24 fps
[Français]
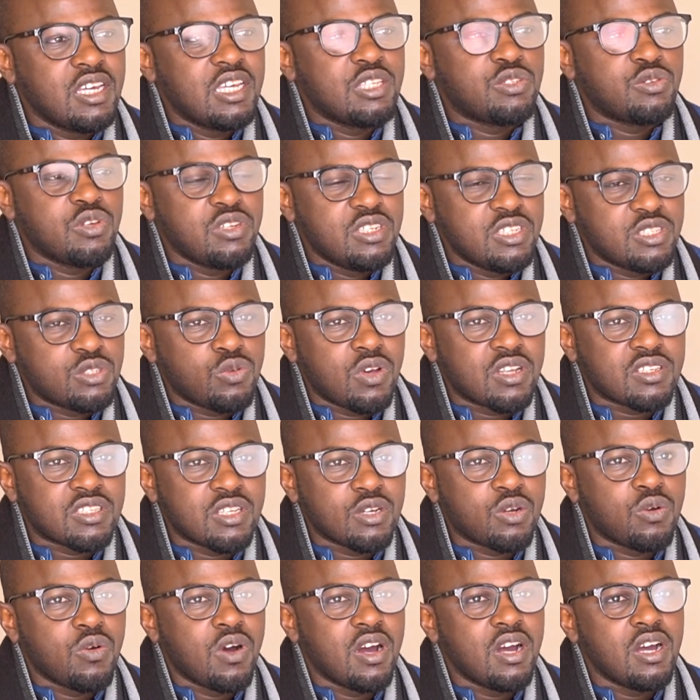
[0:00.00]
Et son histoire,
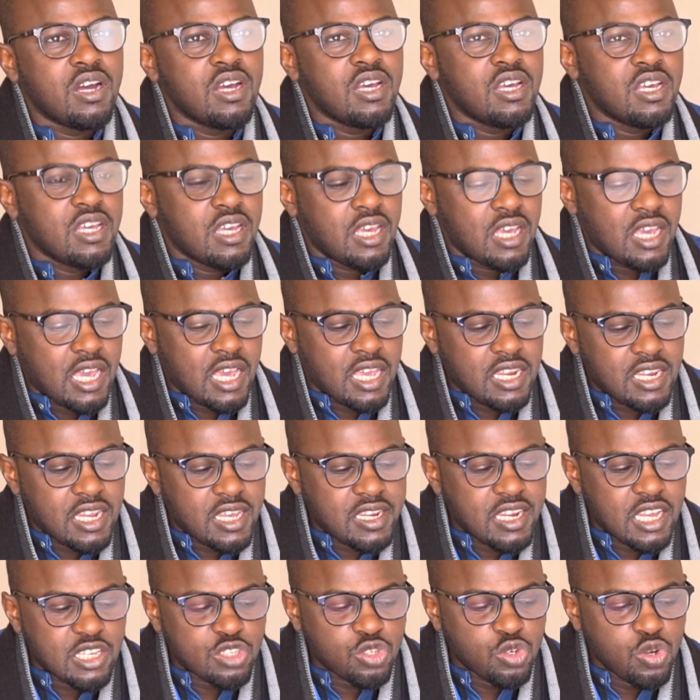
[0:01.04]
c'est quoi Elle
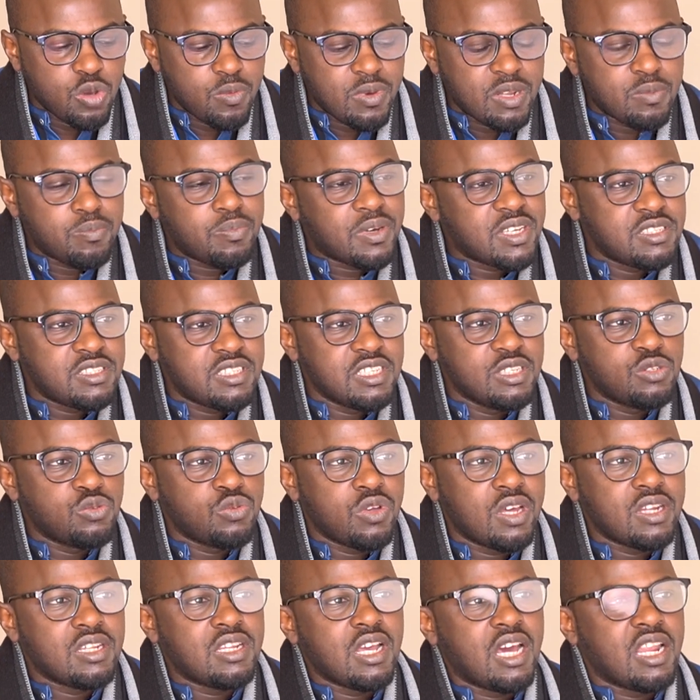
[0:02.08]
est dans un domaine précis,
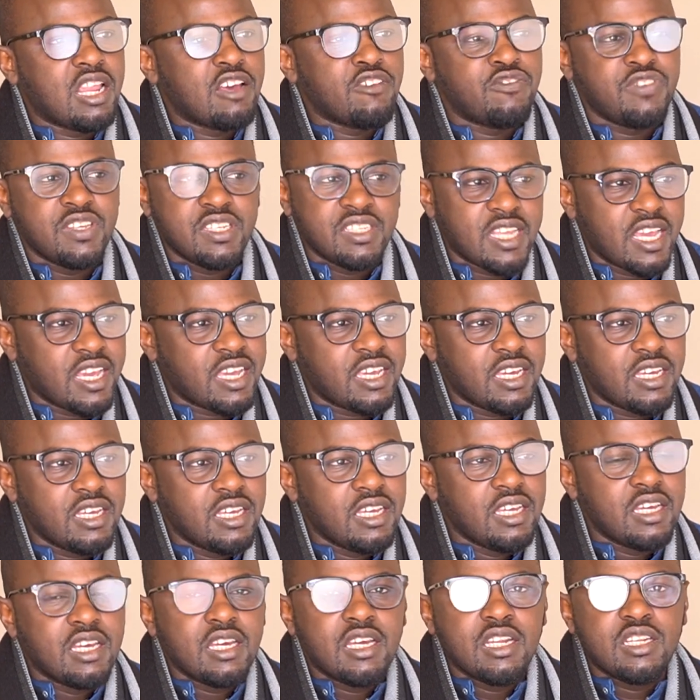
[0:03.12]
soit dans la fintech,
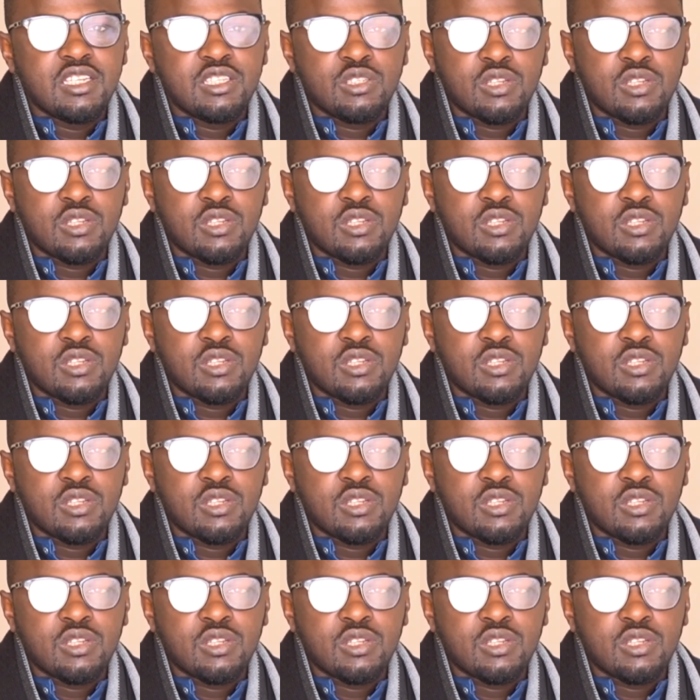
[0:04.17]
mhm.